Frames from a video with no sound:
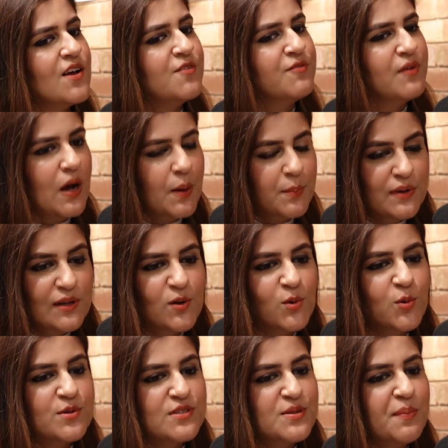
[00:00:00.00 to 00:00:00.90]
वहाँ भी
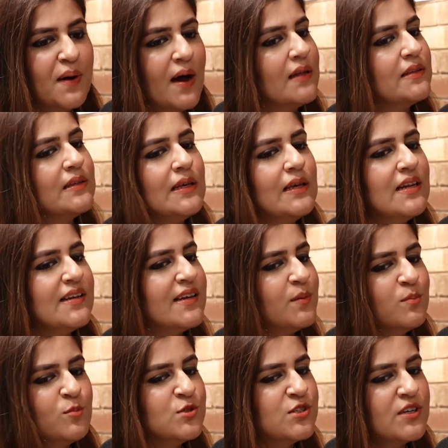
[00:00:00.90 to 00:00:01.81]
लोगों से बात की
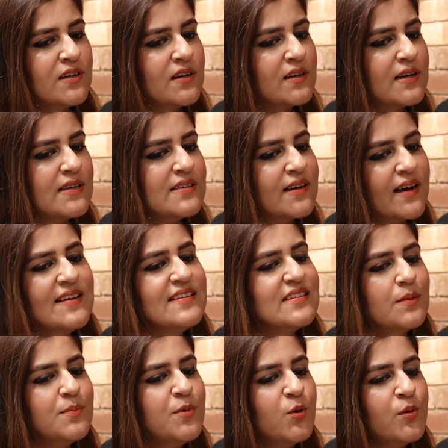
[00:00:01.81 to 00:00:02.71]
लेकिन मुझे कहीं
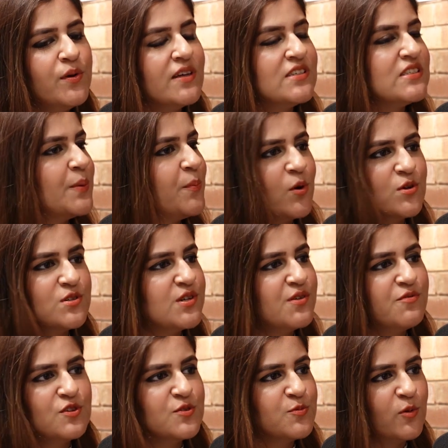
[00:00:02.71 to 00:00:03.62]
से भी कोई अच्छा
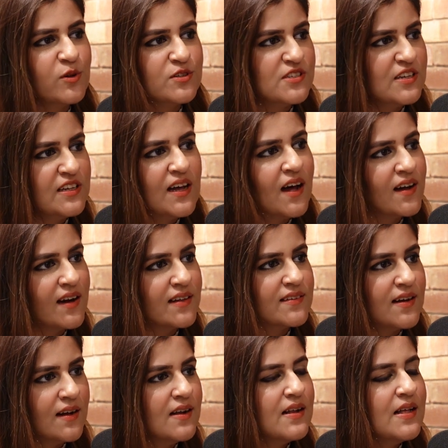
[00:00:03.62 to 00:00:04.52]
पॉजिटिव रिस्पॉन्स नहीं आ रहा
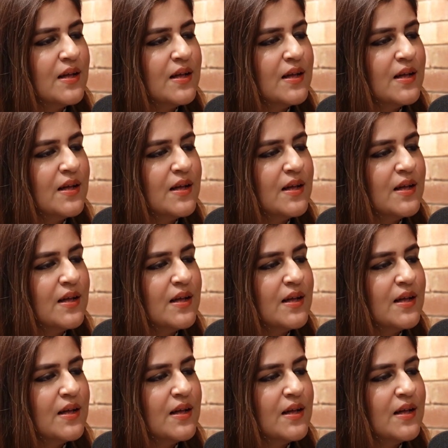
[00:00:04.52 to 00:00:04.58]
था